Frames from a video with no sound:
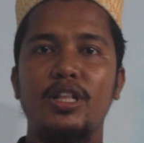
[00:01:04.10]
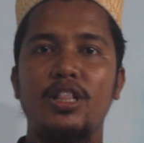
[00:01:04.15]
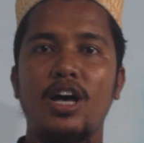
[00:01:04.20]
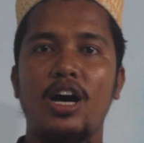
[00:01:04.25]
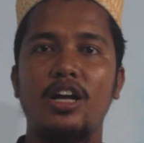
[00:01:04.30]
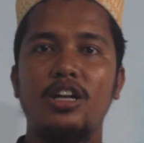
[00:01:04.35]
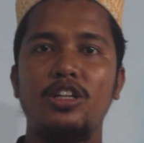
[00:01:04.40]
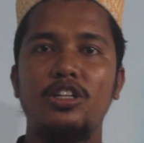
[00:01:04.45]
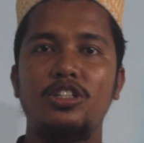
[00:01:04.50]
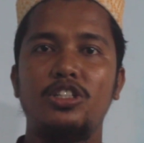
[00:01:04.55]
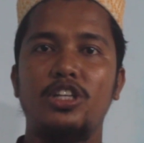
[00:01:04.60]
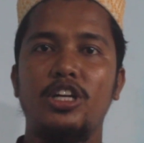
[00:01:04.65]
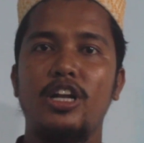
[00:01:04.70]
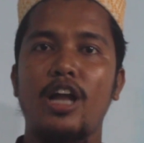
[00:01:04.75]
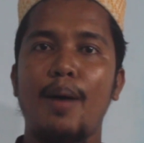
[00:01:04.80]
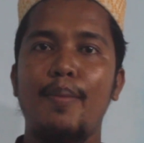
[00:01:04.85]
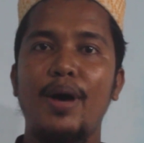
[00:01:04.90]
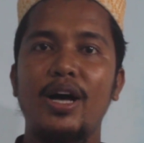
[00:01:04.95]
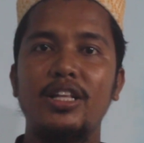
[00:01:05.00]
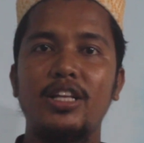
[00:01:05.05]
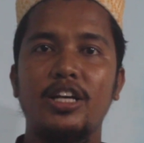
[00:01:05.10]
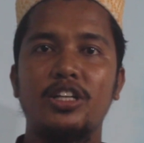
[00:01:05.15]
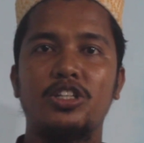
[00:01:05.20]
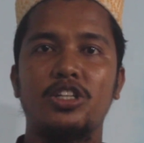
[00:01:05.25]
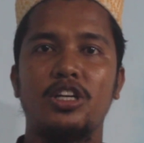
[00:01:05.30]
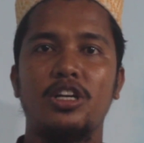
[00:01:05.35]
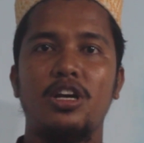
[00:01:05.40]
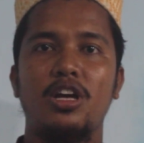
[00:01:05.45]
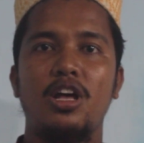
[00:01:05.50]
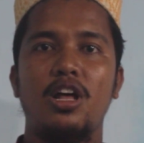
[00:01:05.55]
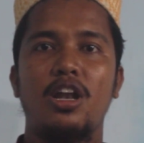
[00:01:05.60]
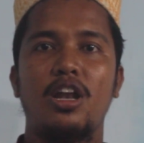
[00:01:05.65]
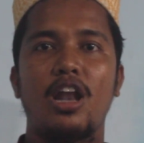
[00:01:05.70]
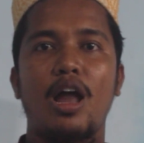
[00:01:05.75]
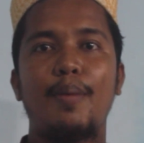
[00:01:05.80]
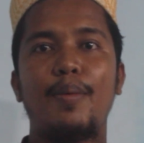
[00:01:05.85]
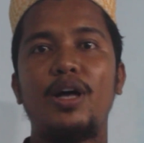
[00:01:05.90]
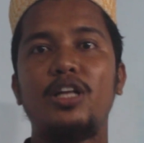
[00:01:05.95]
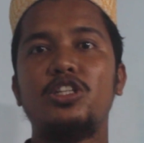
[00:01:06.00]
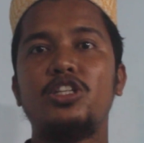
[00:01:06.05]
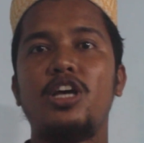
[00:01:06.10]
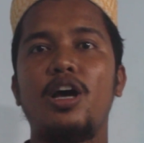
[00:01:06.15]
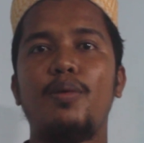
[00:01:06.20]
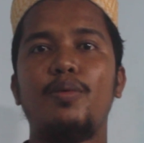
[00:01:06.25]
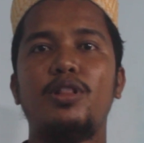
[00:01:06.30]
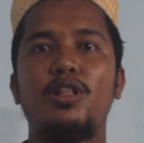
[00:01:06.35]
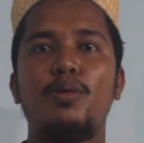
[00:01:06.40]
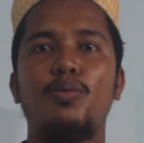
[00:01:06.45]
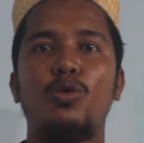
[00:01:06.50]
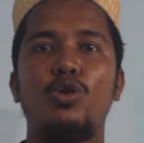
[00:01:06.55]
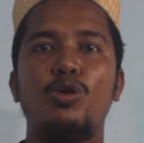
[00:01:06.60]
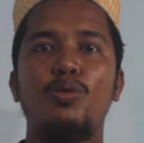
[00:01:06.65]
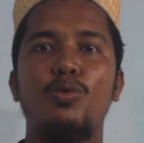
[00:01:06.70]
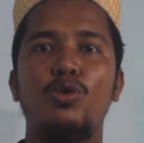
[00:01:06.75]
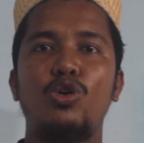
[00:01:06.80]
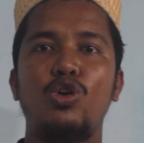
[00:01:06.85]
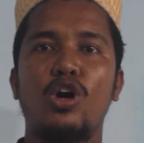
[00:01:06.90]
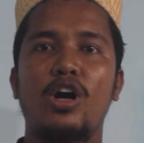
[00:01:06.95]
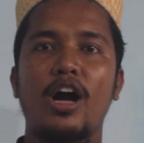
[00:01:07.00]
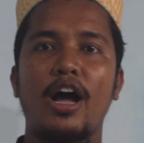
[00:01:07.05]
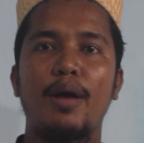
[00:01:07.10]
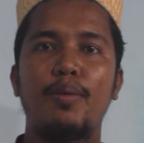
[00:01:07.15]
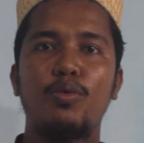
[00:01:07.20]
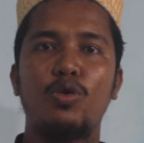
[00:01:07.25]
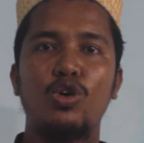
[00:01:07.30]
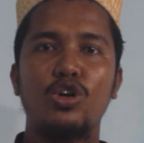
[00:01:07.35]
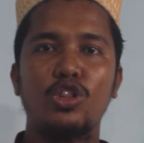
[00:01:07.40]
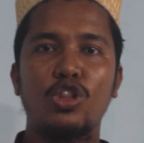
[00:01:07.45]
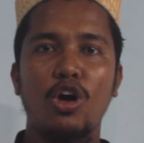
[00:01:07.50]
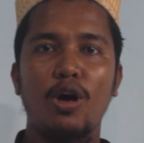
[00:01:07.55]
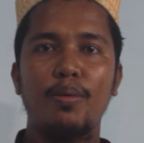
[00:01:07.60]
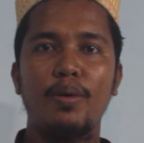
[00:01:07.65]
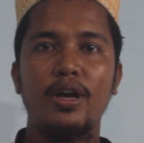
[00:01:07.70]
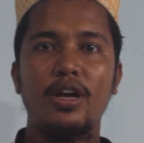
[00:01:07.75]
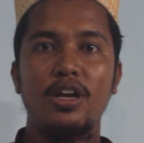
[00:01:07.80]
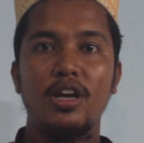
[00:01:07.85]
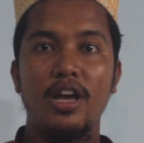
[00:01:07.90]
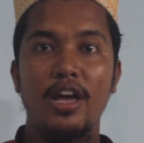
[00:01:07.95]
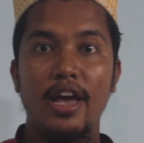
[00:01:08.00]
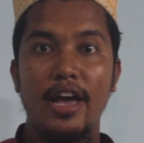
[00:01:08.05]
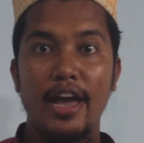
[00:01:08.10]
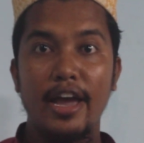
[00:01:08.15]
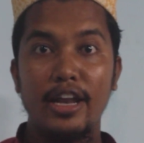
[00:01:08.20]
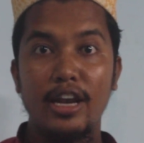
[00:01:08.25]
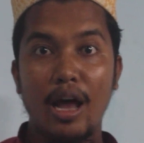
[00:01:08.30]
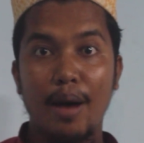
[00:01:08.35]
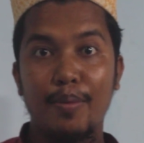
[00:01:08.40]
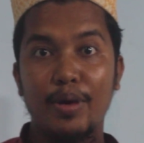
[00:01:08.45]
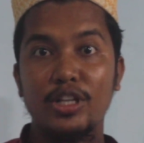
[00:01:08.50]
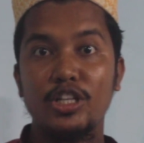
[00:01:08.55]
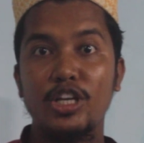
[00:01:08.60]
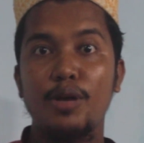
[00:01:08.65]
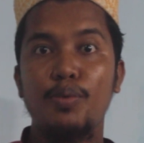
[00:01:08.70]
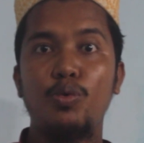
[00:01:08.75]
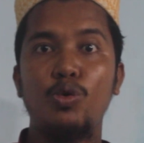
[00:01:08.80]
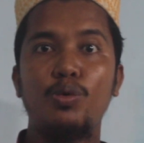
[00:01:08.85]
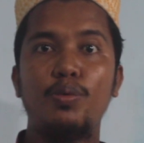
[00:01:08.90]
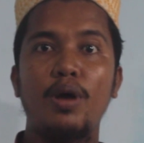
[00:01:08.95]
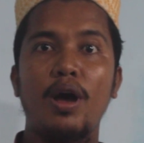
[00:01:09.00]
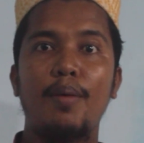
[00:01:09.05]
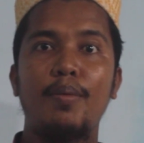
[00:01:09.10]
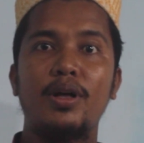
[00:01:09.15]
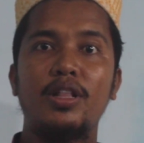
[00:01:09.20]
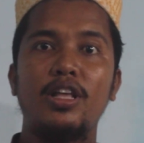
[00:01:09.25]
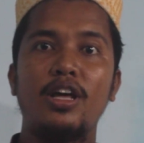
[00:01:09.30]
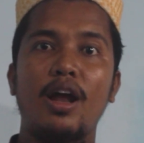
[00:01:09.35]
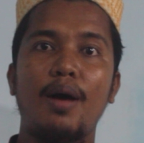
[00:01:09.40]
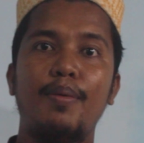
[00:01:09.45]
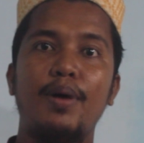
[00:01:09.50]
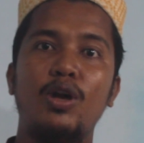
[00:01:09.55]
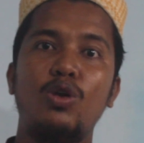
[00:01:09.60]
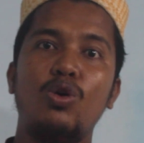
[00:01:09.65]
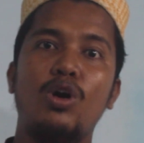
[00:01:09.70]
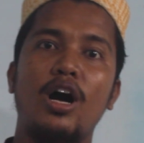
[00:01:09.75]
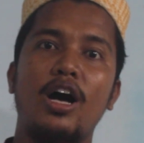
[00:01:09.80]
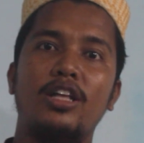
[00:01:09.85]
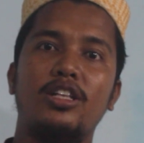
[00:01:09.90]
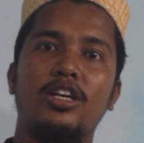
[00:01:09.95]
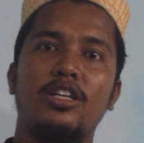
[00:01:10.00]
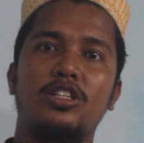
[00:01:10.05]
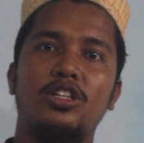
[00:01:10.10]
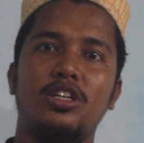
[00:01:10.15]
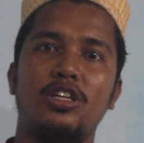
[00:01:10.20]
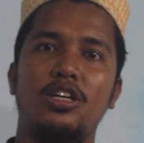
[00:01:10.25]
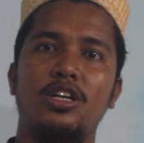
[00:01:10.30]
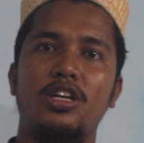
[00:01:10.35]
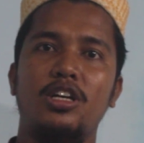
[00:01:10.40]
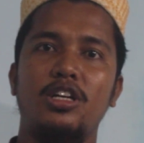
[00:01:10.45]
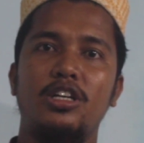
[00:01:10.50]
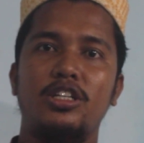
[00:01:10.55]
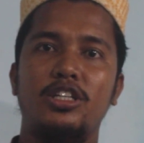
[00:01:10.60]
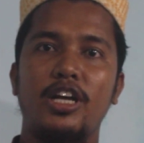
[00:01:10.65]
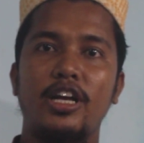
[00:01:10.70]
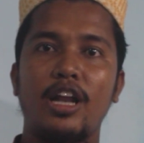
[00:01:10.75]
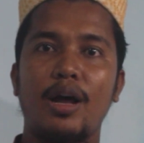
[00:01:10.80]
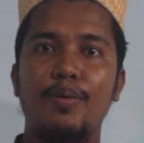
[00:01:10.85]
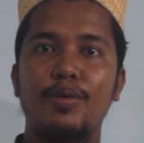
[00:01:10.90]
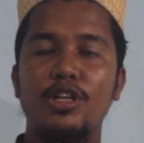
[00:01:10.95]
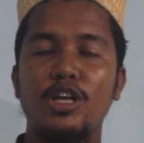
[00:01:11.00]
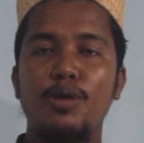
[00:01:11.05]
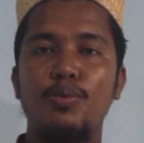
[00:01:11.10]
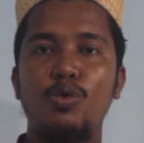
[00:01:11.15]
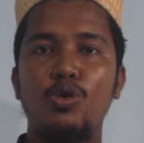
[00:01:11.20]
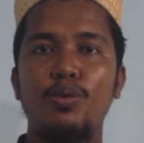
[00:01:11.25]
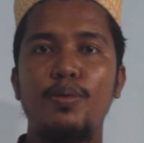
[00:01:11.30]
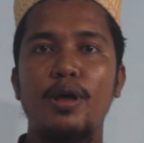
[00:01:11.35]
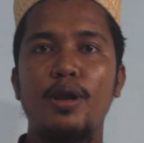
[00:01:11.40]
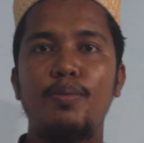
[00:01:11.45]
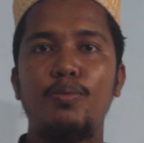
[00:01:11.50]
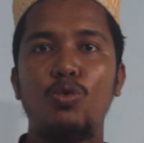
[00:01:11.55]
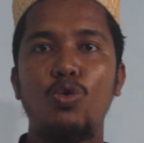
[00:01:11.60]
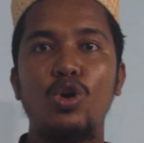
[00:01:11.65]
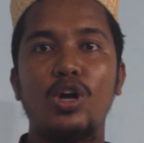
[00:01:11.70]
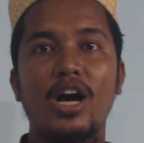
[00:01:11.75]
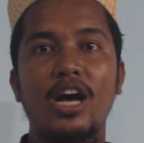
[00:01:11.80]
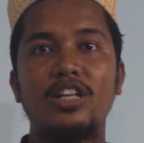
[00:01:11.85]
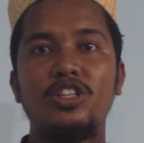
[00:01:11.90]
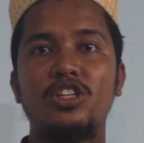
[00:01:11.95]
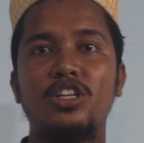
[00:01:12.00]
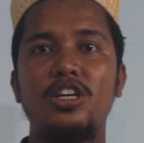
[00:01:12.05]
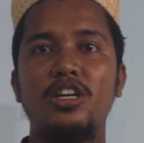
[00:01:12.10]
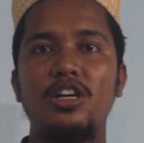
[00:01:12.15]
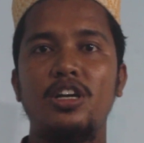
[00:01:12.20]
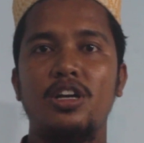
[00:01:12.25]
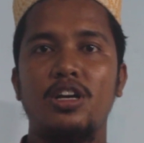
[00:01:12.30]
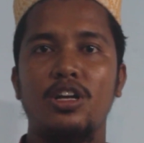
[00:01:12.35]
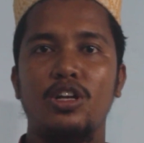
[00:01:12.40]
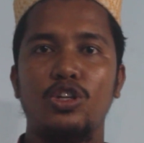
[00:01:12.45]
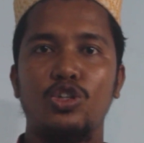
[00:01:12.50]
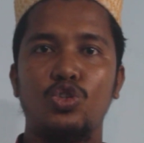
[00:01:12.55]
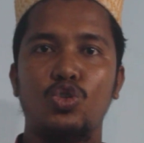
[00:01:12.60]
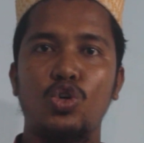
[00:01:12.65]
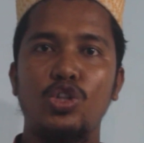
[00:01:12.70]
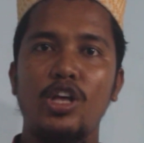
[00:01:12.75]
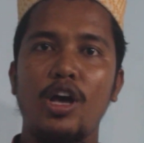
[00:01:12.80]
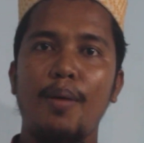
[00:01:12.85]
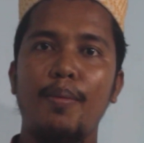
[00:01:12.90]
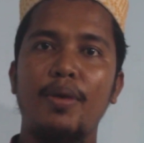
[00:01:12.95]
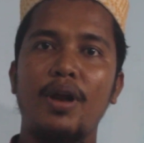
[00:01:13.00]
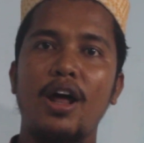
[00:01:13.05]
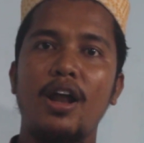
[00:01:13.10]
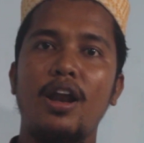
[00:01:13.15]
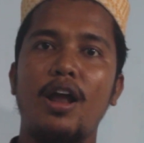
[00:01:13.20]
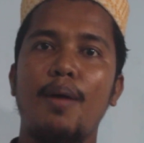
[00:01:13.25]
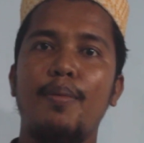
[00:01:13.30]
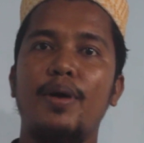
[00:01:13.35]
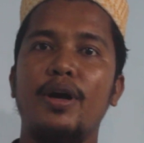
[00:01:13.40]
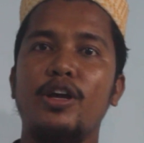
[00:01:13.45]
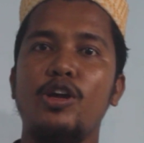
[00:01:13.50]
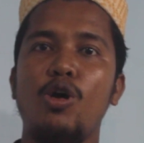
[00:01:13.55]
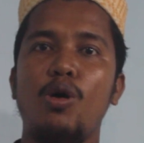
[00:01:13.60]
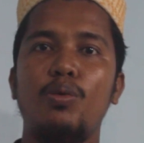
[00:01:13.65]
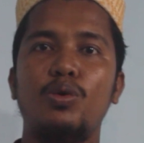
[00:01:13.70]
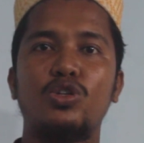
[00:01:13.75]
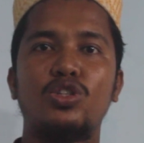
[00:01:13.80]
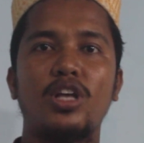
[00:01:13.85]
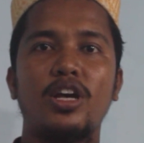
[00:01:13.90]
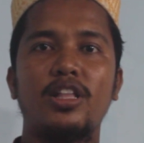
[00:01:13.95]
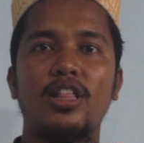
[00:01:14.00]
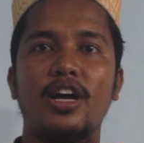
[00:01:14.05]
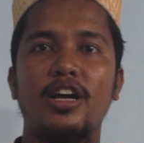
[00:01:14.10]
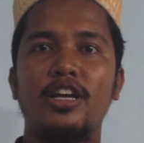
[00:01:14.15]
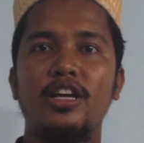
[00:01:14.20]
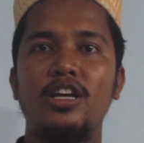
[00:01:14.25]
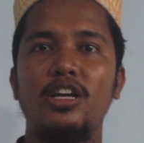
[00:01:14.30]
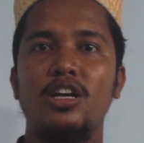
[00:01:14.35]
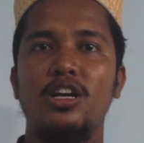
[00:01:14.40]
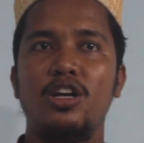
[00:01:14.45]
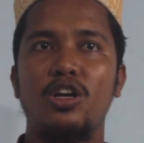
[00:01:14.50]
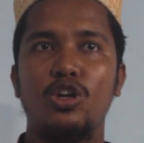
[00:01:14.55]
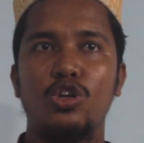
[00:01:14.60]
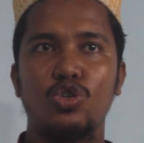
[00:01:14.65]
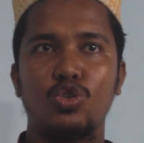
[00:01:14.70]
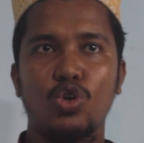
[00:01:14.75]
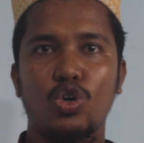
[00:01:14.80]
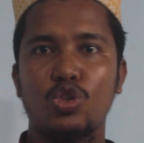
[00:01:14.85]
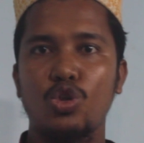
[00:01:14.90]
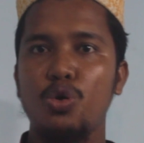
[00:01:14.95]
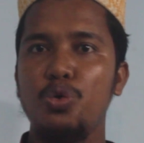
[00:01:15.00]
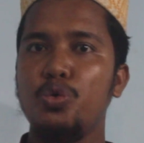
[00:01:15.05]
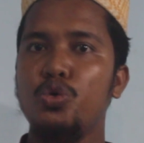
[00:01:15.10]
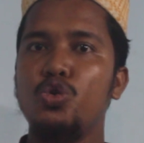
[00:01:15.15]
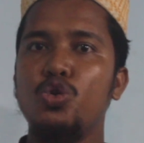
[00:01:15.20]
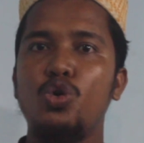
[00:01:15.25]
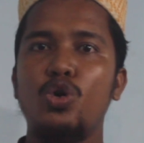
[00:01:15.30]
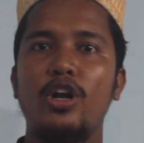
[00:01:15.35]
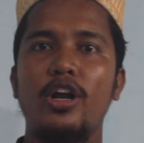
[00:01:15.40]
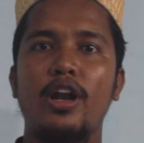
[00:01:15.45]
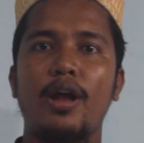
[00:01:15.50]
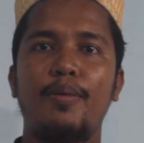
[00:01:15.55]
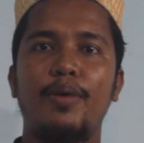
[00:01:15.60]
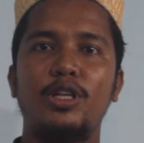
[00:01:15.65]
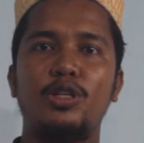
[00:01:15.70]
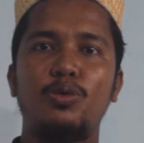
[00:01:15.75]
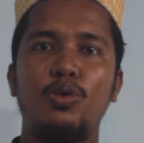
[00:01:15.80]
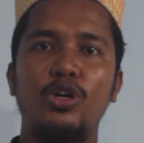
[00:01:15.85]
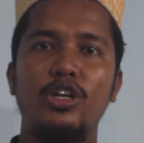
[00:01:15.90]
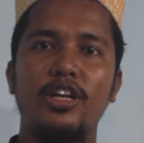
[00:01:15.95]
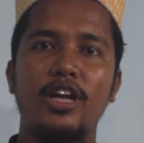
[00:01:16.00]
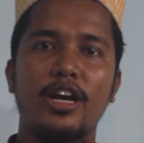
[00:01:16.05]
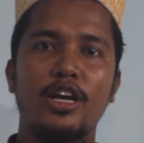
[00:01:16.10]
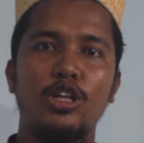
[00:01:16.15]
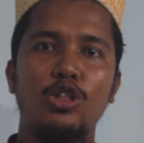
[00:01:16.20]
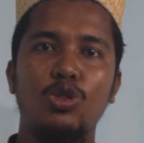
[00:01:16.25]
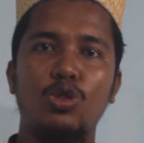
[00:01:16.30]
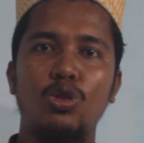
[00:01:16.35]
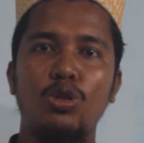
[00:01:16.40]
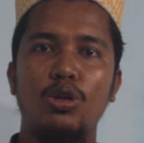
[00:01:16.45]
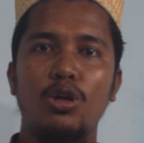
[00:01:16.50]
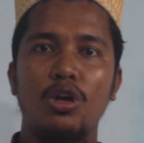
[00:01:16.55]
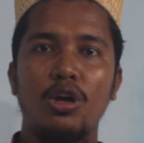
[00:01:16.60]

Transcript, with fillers: বিধান যে নামাজ আছে নামাজকে আমাদের পরিপূর্ণ কায়েম করতে হবে এই নামাজের পূর্বে আমাদের আবারও কাজ আছে সেই নামাজের পূর্বের মূল কাজ কি যদি আমরা নাপাকি অবস্থায় থাকি যতই উজু করে নামাজ পড়ি না কিন্তু